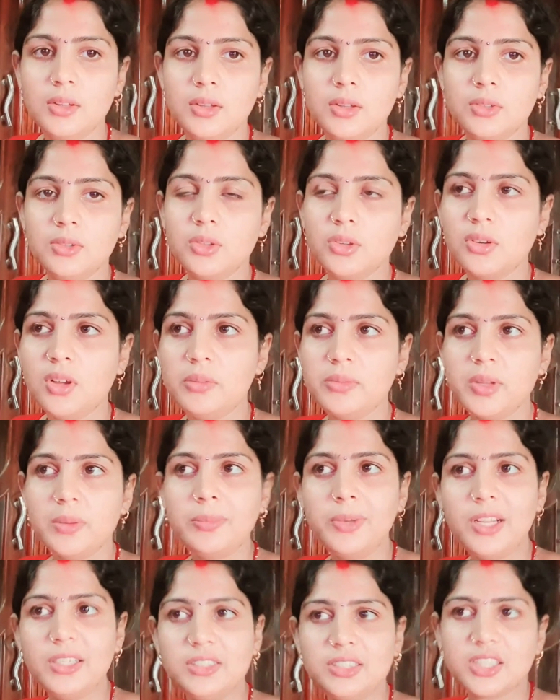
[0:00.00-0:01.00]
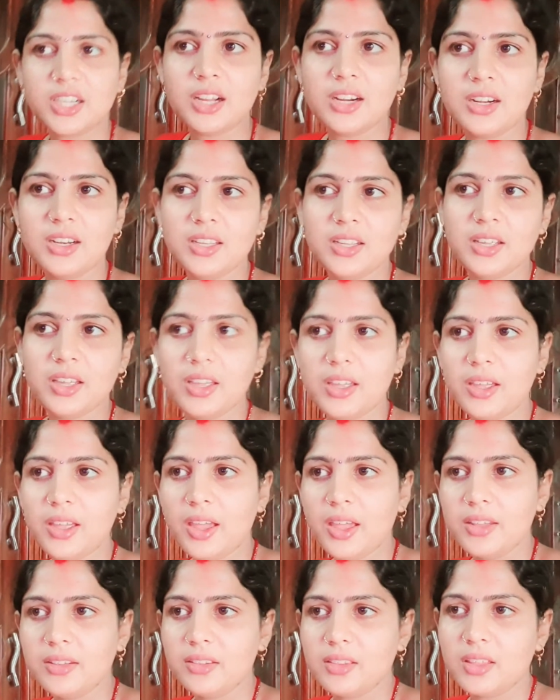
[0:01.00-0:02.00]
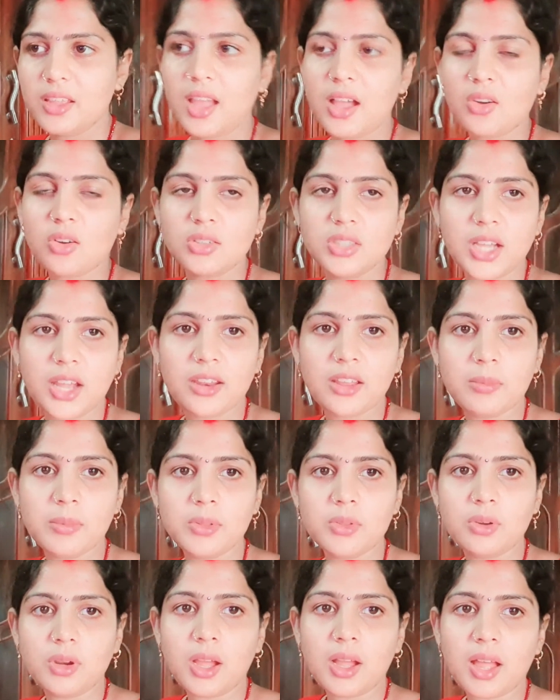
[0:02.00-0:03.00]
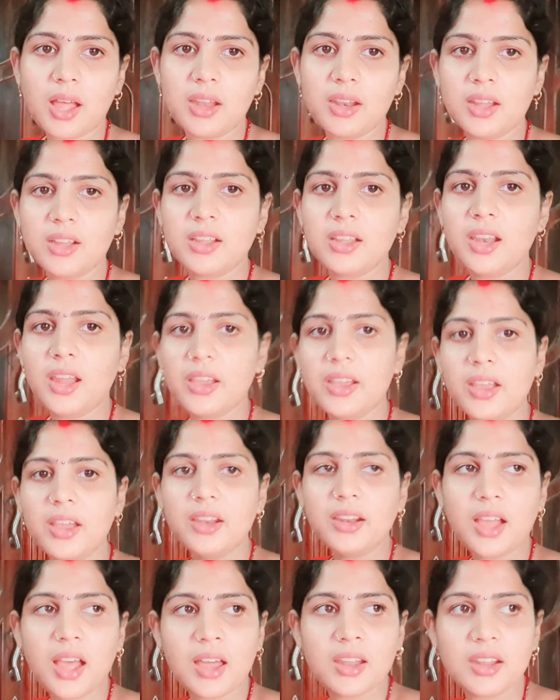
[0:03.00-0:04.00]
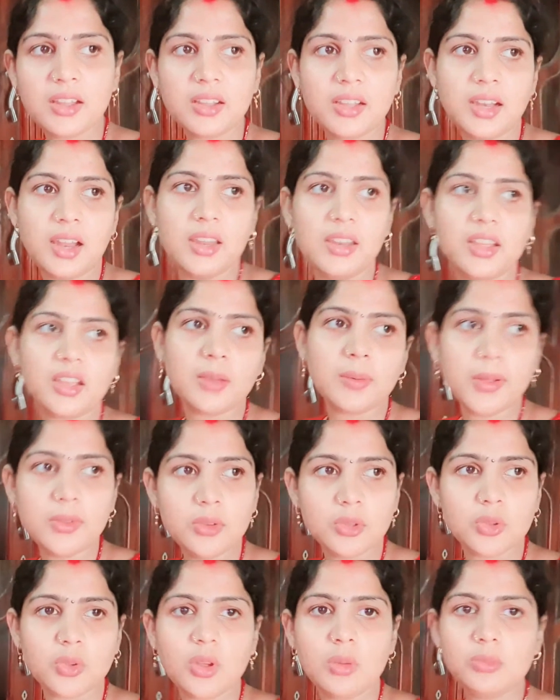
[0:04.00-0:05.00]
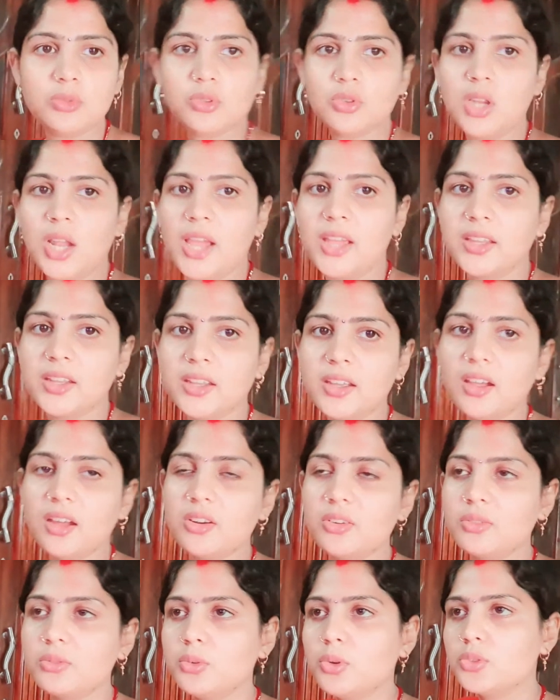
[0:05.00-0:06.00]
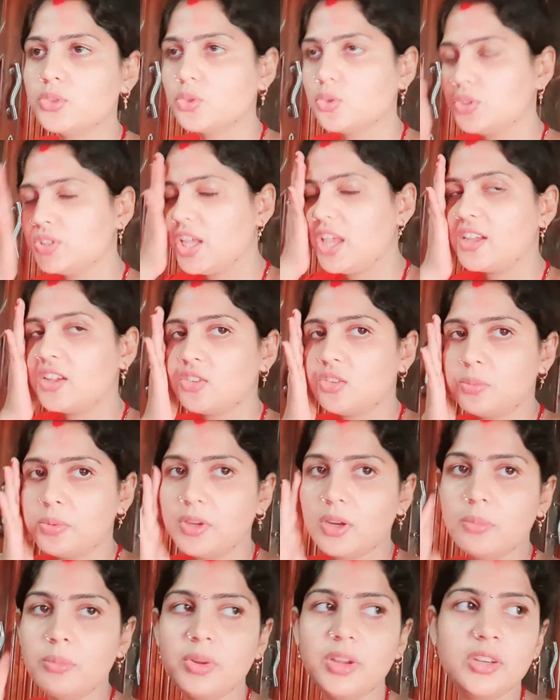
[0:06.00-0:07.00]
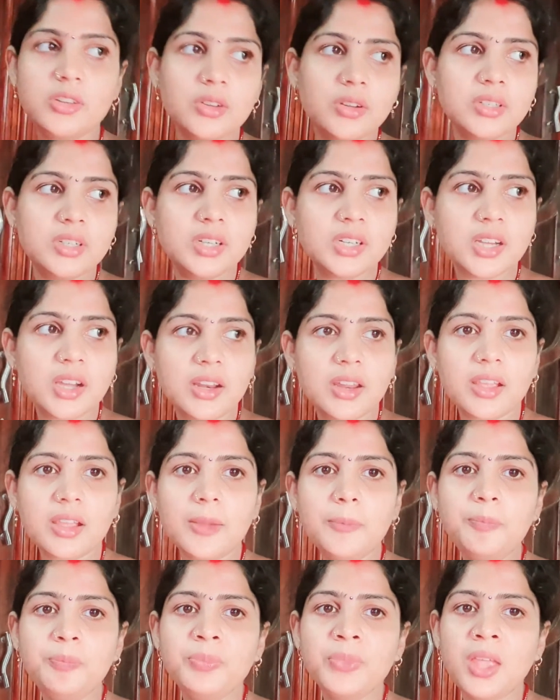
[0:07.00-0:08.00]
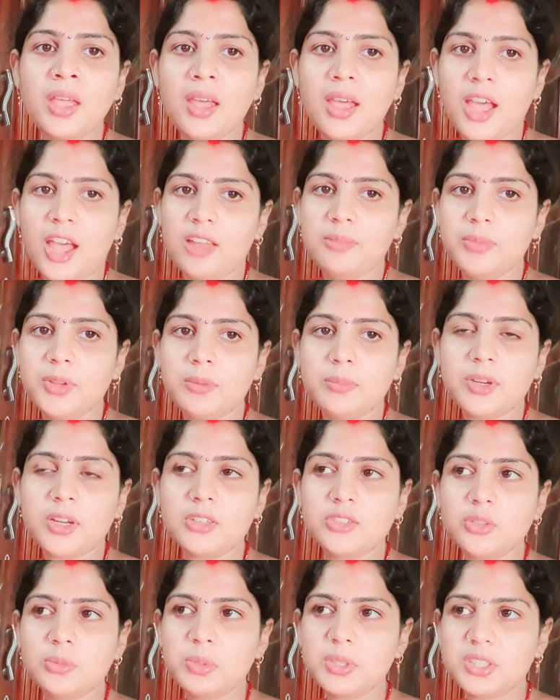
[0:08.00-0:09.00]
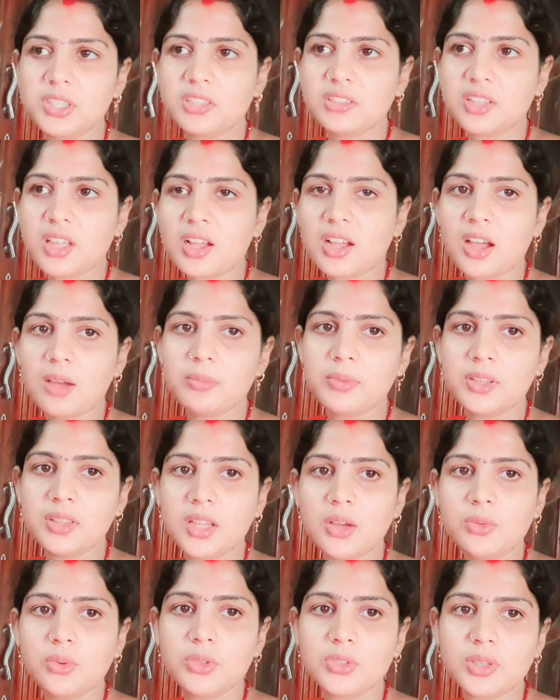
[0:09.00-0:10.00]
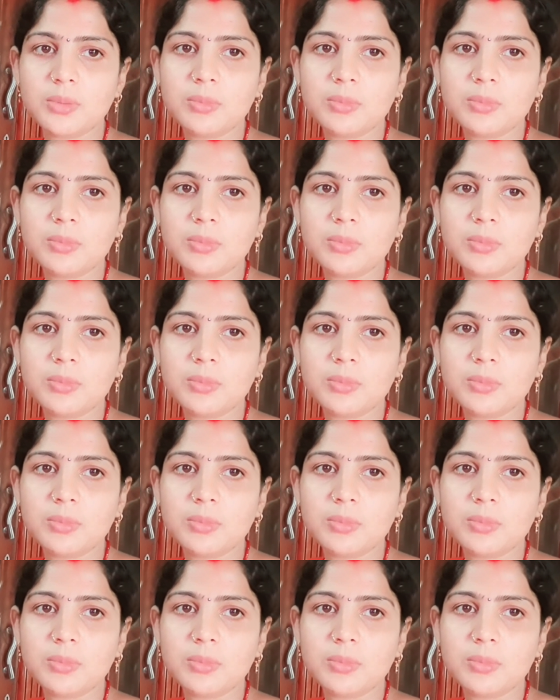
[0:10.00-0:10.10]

खा तो अभी हम लंच कर लिए हैं अंधिया दिया को जा रहे हैं अभी थोड़ा खाना खिलाएंगे एंड खाना खिलाने के बाद उसको हम सुलाएंगे और वो सो जाएगी तो फिर हम वीडियो एडिट करेंगे एंड फिर मेरा जो बिजनेस का काम रहता है वो सब